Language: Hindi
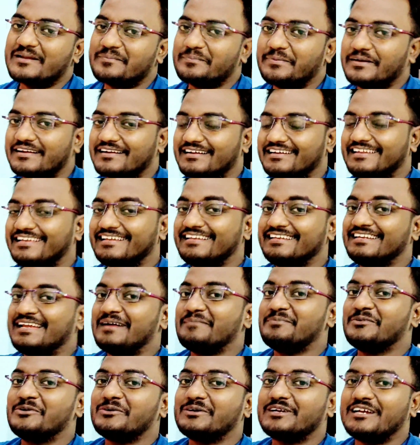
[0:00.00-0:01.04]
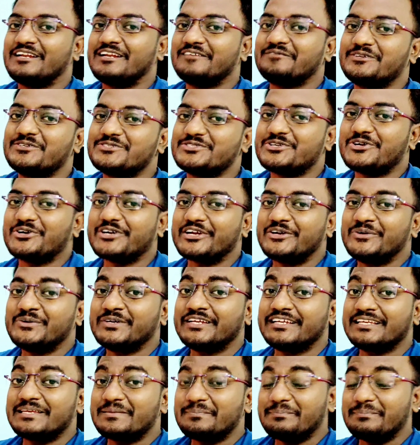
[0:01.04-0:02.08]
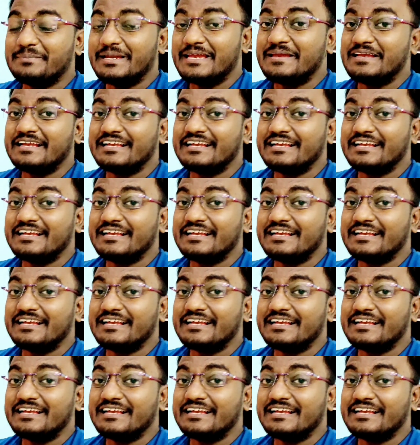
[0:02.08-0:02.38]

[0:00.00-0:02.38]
पर लेकिन आप लोग कन्फ्यूज हो गए होंगे कि मैं